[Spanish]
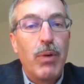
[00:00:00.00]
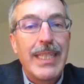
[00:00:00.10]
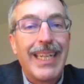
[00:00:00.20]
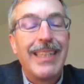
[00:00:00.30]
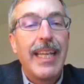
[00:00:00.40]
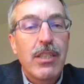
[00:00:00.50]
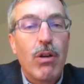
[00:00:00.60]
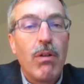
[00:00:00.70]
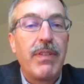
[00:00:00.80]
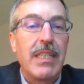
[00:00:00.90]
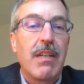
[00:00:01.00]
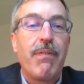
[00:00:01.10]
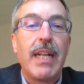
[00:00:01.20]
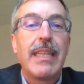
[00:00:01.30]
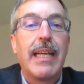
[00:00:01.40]
muestra eh,
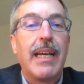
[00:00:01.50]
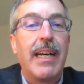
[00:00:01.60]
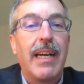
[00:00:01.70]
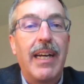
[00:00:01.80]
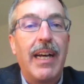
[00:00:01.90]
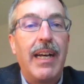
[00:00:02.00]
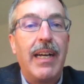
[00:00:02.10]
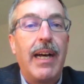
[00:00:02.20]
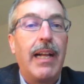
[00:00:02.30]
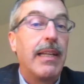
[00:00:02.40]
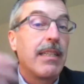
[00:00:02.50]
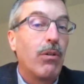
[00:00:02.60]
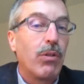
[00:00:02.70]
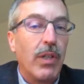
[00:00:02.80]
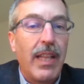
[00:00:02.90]
desconfianza frente a,
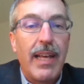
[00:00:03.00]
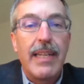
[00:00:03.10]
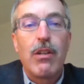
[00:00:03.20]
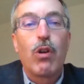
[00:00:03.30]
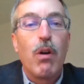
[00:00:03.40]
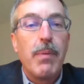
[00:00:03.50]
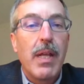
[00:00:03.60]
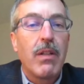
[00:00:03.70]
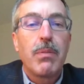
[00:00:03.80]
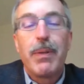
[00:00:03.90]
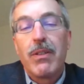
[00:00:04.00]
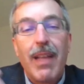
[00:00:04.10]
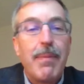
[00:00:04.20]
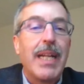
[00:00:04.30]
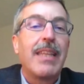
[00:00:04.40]
las autoridades, o los gobiernos,
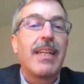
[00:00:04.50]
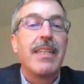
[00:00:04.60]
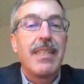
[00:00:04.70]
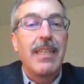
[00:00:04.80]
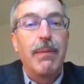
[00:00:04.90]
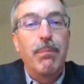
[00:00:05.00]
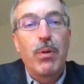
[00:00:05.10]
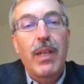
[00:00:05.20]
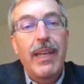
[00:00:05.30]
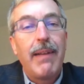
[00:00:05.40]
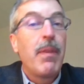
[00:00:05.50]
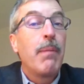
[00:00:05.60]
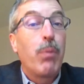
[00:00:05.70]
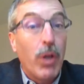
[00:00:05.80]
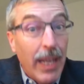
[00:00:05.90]
pero también entre sí. ¿Por
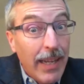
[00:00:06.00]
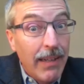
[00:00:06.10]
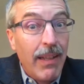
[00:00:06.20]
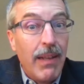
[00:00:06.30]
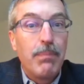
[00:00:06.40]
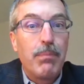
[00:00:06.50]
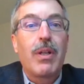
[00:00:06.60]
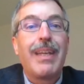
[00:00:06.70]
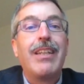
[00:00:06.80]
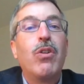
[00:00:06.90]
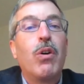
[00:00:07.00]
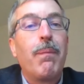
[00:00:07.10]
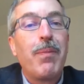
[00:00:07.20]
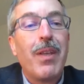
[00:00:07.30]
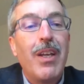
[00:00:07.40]
qué? Porque
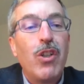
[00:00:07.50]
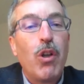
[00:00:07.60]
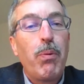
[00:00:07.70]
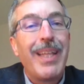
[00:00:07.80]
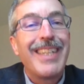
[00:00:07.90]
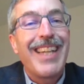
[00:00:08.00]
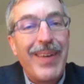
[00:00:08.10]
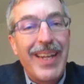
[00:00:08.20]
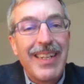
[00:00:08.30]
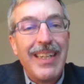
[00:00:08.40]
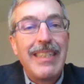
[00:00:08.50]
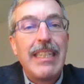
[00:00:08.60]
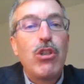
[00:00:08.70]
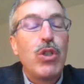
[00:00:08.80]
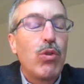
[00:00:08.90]
no, no pueden saber
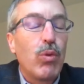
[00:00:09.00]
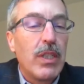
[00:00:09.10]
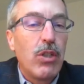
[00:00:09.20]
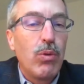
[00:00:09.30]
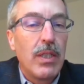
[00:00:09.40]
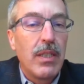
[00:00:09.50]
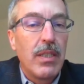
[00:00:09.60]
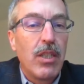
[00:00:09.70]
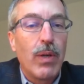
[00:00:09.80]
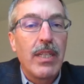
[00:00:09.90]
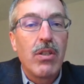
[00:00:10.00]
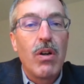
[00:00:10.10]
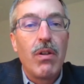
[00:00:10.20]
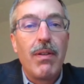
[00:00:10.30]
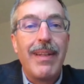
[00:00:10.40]
si su,
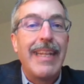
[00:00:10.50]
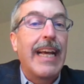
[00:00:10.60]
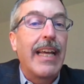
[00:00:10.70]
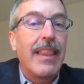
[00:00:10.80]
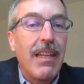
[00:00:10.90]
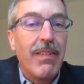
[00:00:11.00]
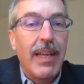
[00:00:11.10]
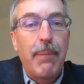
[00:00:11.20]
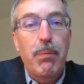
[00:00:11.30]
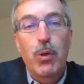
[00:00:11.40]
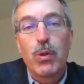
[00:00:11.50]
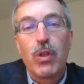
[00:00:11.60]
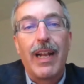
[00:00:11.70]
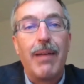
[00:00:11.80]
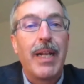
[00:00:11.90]
situación negativa es
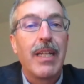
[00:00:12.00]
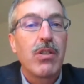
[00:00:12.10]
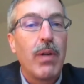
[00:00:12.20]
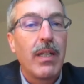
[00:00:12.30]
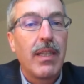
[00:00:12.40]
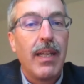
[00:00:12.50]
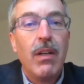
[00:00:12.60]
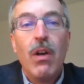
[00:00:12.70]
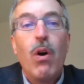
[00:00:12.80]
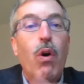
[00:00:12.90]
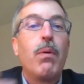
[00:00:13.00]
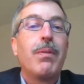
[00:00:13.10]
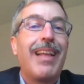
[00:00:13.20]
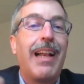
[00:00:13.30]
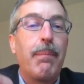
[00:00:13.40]
producto de la mala suerte
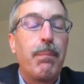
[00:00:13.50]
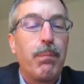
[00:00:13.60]
o de